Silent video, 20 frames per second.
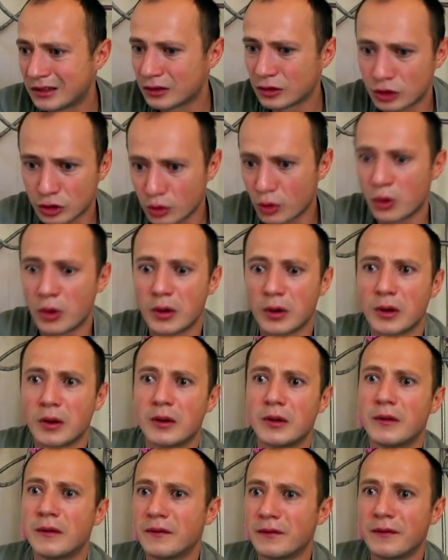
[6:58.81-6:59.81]
что
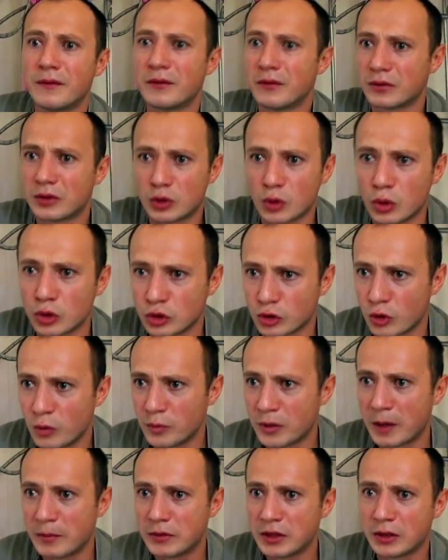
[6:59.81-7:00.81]

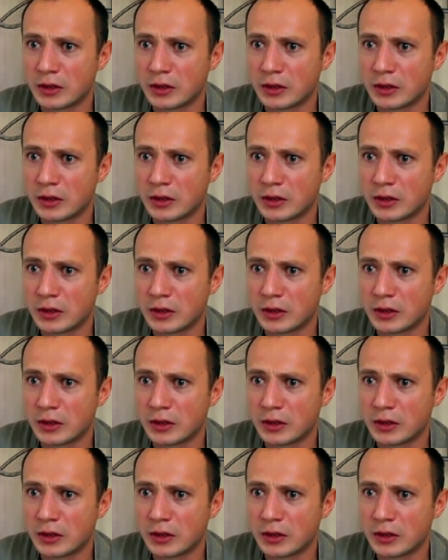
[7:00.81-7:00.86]
социум нам